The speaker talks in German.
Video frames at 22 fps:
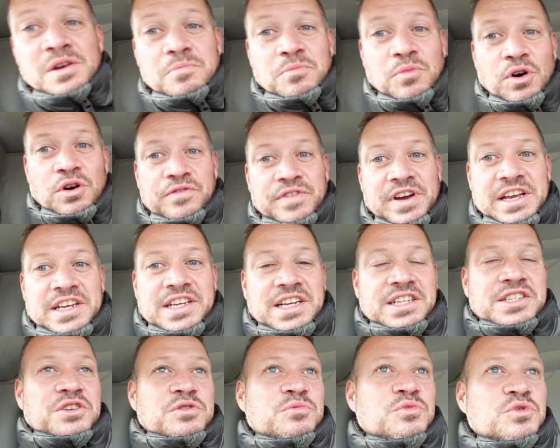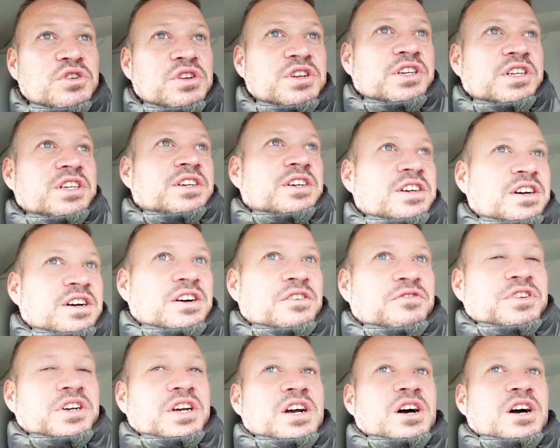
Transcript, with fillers: morgen werde ich ganz gemütlich äh, auf der